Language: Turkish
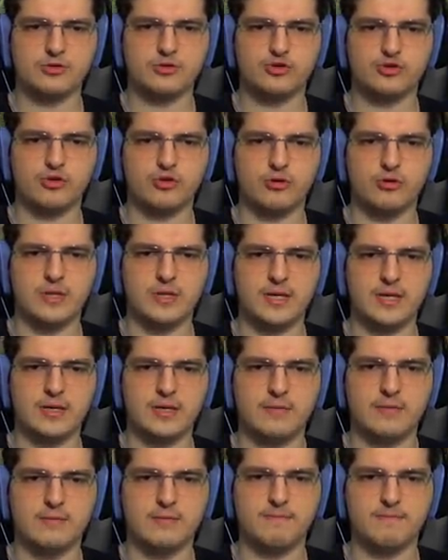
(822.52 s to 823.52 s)
Şöyle
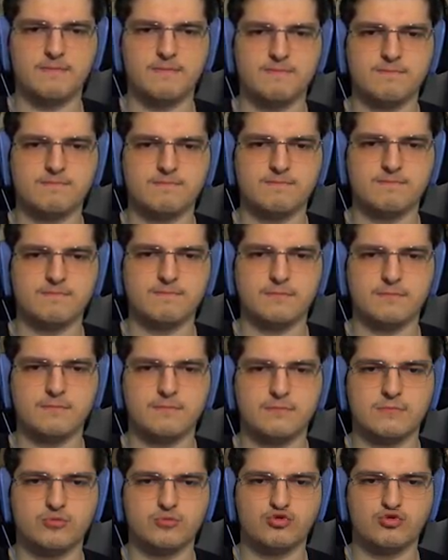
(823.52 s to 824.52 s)

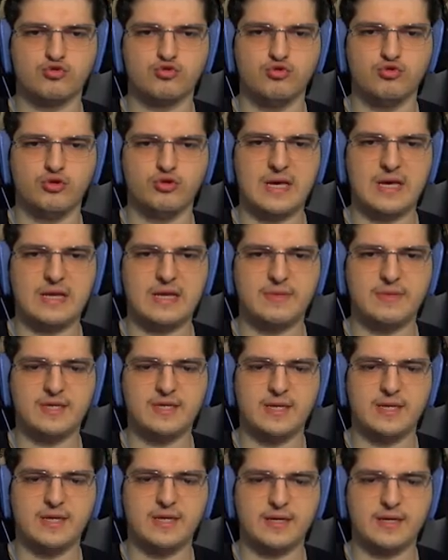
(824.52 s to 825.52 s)
suyun
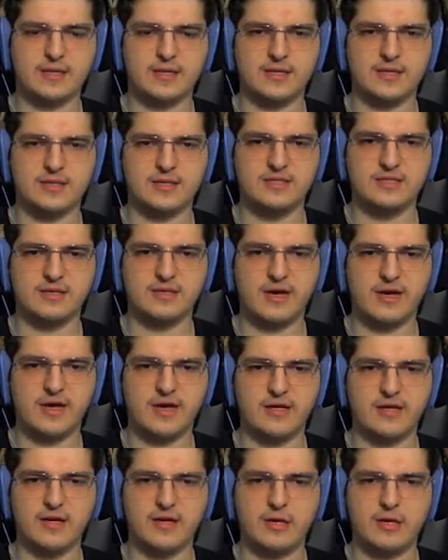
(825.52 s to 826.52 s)
gelmediği yere kadar diyeceğim. Her
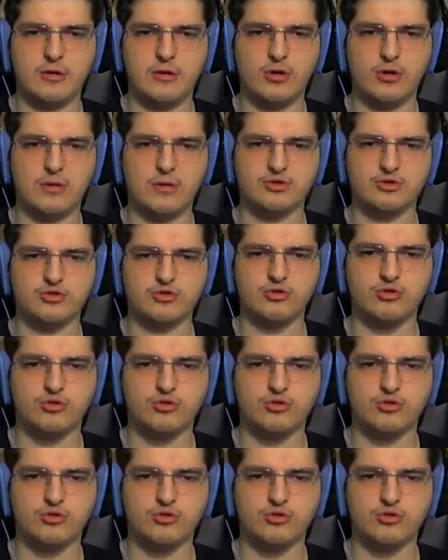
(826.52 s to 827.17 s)
yere geliyor abi su.